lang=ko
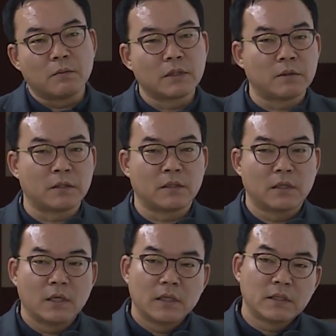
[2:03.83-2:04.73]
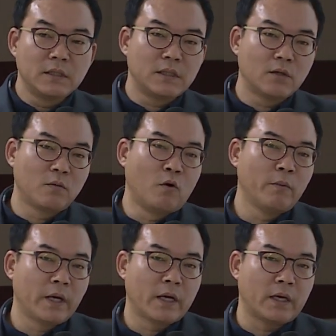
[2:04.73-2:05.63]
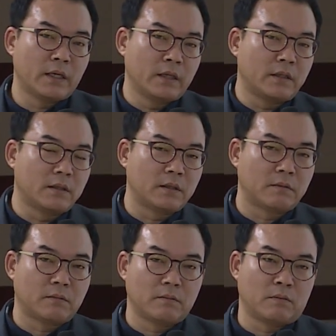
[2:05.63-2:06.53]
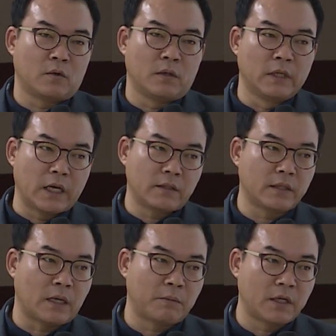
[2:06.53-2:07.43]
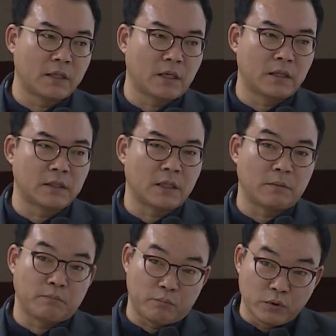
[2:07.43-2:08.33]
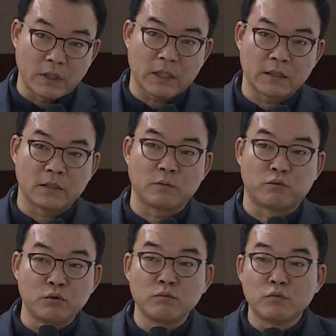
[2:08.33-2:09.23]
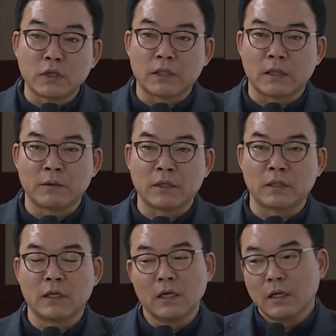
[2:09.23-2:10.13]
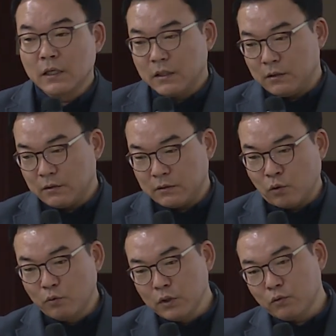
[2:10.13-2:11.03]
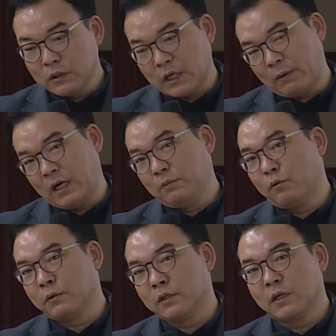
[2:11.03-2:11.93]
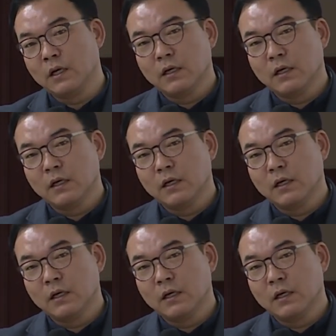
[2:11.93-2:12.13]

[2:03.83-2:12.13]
뭐냐면 실제로 몸에 얘들은 뭐 응애 같은 게 한 마리가 이제 붙어 있다든지 어떤 불순물이 있다면 소문 입구에서 가만히 보면